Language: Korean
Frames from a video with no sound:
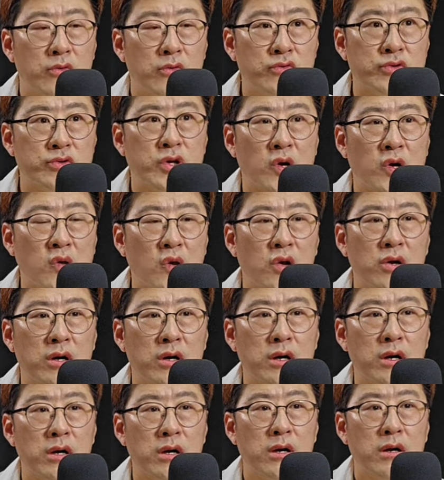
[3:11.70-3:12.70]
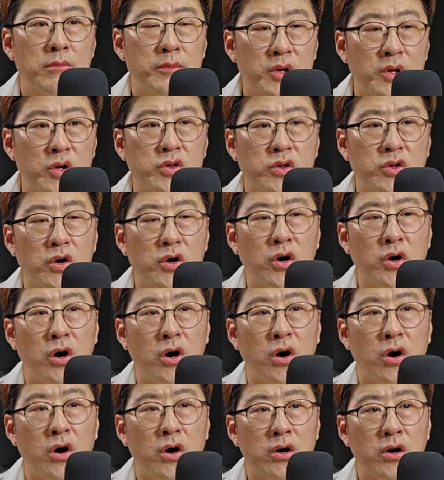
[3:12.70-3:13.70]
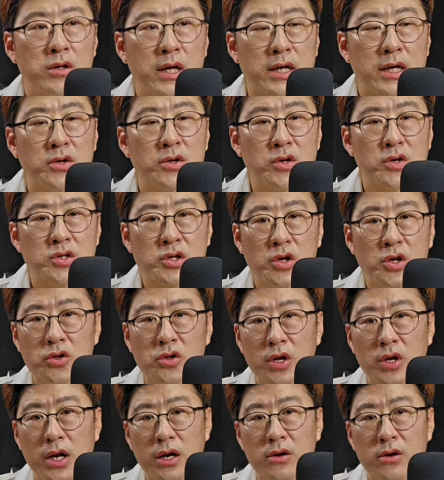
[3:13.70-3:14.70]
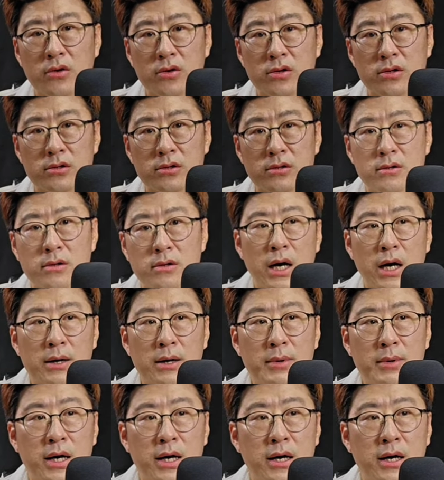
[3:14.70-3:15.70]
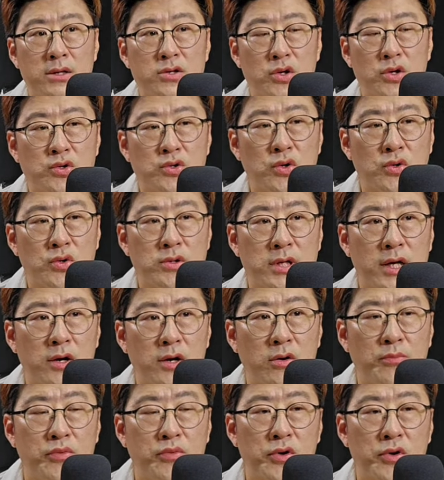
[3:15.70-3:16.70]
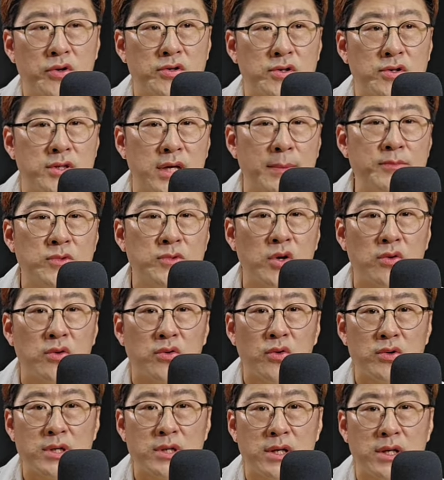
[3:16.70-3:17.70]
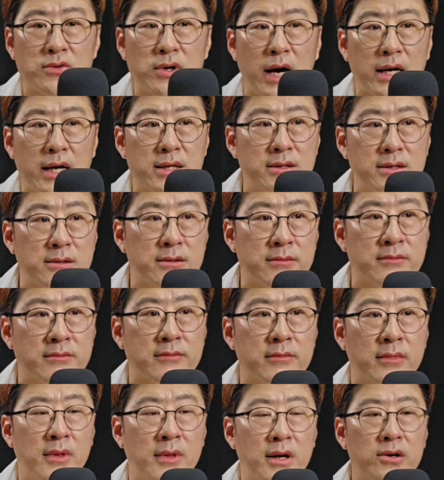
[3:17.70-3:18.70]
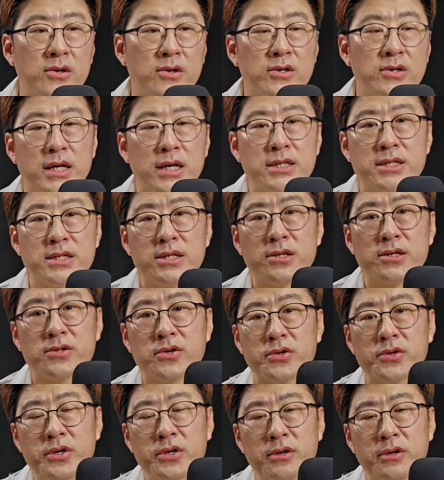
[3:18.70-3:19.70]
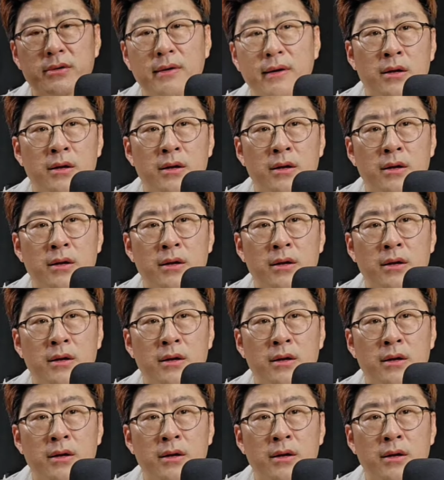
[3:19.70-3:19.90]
윤석열을 밀었던 거 당선을 시켰다라는 거는 아마 저쪽 세력 플러스 삼척 동자도 아는 그런 사실이거든요.